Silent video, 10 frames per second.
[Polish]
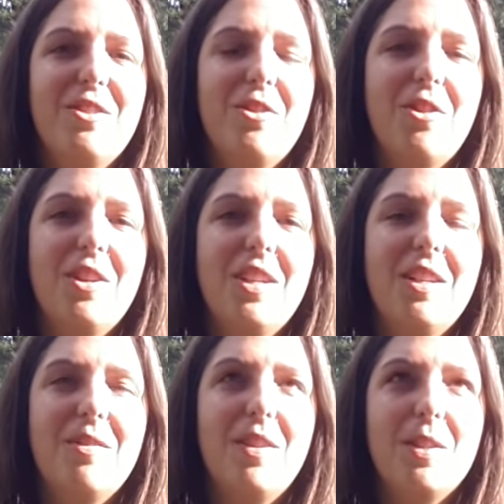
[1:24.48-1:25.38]

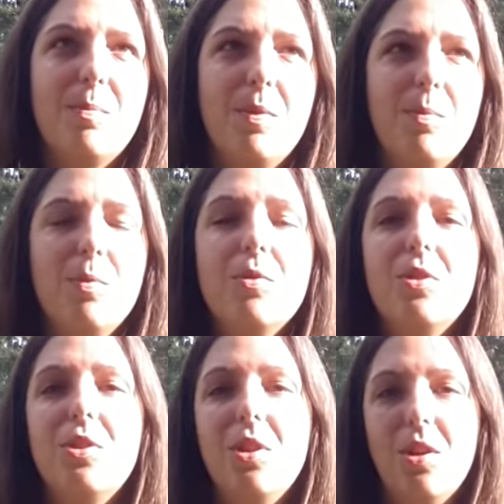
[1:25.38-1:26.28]
trochę Was
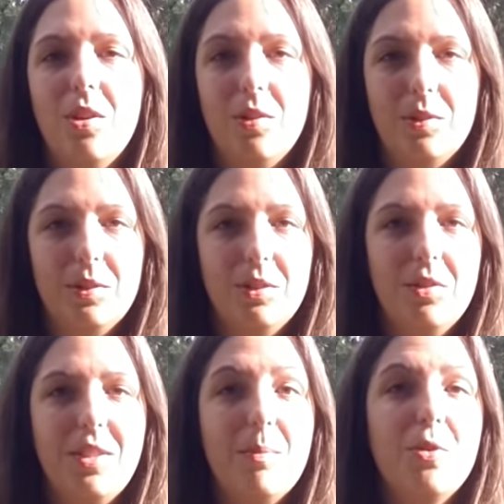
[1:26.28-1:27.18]
pobudzić do,
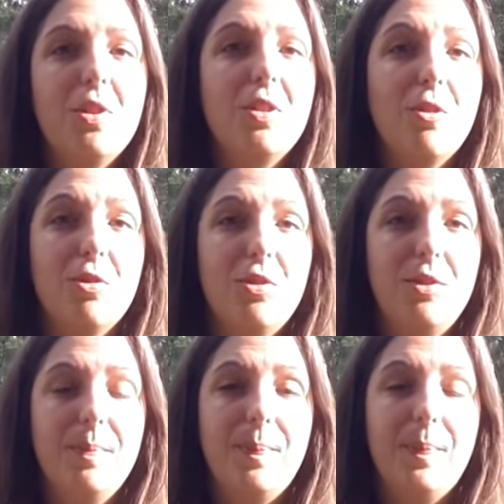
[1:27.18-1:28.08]
do
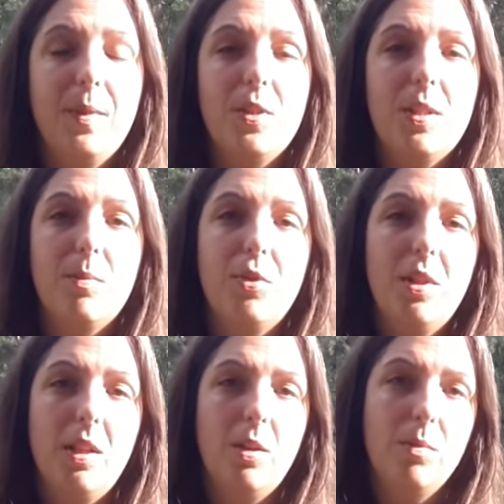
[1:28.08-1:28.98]
samodzielności, do
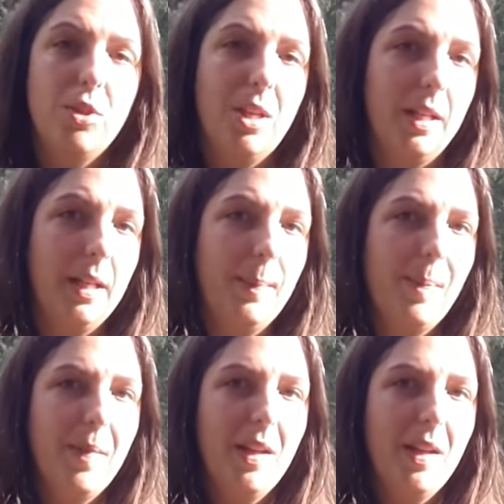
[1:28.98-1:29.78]
samodzielnego myślenia.